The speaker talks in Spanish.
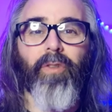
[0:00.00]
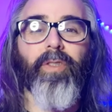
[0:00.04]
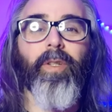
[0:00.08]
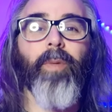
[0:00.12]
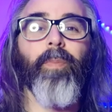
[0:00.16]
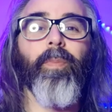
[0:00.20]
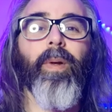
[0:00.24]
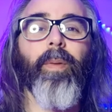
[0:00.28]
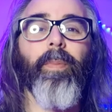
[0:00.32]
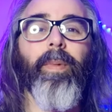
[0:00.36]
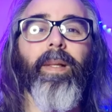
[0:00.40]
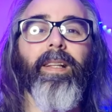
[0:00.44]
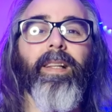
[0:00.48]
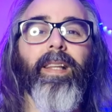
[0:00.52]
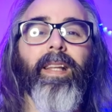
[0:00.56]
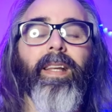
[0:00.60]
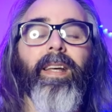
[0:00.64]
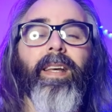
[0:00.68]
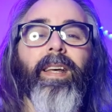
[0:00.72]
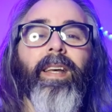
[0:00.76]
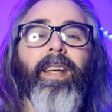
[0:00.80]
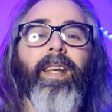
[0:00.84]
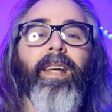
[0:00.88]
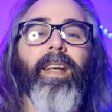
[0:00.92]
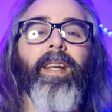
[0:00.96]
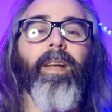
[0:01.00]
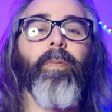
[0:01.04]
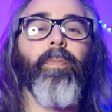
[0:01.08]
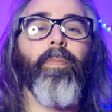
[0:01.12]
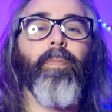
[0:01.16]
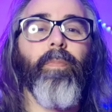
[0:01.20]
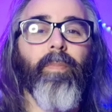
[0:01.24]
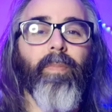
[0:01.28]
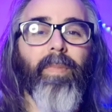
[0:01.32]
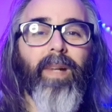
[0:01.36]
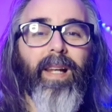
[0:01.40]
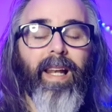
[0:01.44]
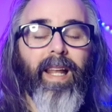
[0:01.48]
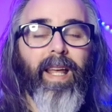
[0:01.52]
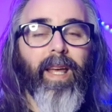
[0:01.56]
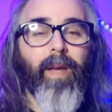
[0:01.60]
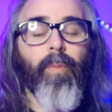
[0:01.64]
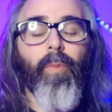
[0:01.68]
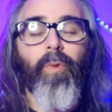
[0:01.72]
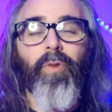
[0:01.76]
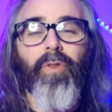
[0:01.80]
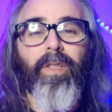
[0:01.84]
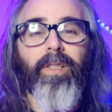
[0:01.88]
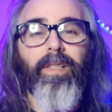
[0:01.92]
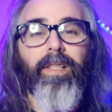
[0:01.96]
Simplemente
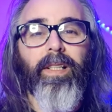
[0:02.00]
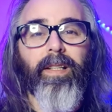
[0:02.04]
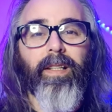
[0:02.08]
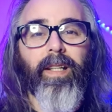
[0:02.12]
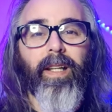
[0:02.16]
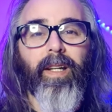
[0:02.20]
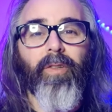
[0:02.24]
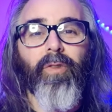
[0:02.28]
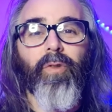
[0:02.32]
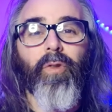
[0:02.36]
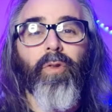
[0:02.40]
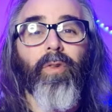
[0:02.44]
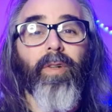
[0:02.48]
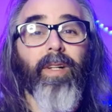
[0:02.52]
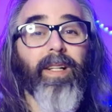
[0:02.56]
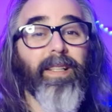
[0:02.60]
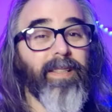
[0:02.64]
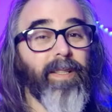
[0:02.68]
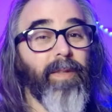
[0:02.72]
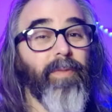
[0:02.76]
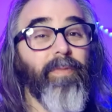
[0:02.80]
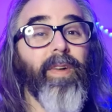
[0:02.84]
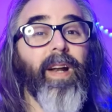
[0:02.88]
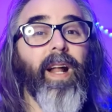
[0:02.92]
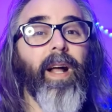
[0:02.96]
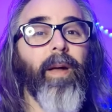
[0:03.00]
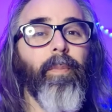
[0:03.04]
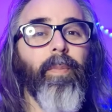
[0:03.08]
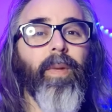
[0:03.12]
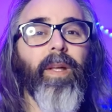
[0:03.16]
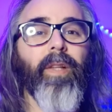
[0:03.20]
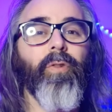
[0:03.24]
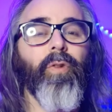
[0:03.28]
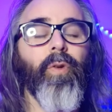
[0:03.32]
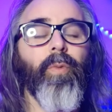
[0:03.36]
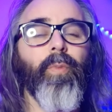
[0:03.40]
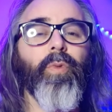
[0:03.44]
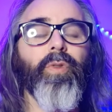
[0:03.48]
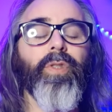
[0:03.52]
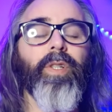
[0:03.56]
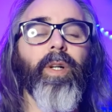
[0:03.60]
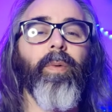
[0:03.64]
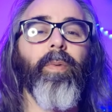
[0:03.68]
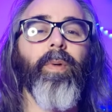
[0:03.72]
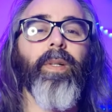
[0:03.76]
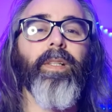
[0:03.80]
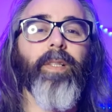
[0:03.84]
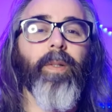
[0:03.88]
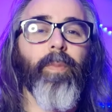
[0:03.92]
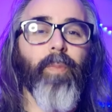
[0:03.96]
leemos ese texto, ese fragmento muchas
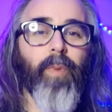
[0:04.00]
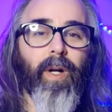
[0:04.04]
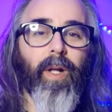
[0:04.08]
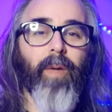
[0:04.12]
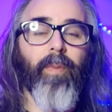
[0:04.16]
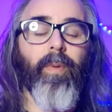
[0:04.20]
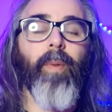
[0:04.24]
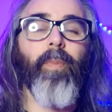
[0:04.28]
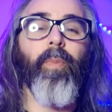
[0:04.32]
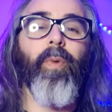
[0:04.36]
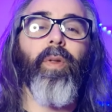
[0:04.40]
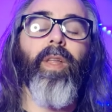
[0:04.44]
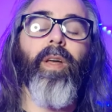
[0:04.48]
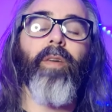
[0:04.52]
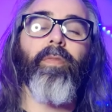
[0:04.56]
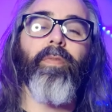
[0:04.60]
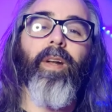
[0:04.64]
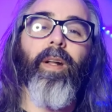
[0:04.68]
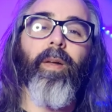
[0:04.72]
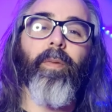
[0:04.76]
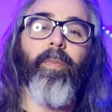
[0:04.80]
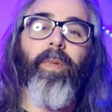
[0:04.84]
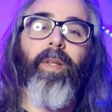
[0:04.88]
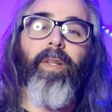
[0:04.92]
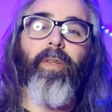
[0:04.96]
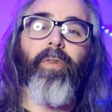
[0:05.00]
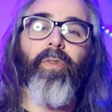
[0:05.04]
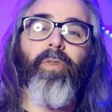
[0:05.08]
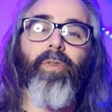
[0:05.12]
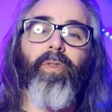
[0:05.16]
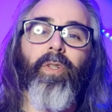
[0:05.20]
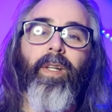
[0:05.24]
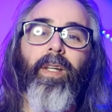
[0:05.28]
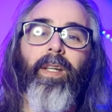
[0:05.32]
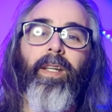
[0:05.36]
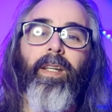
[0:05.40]
veces, porque vamos de a fragmentos,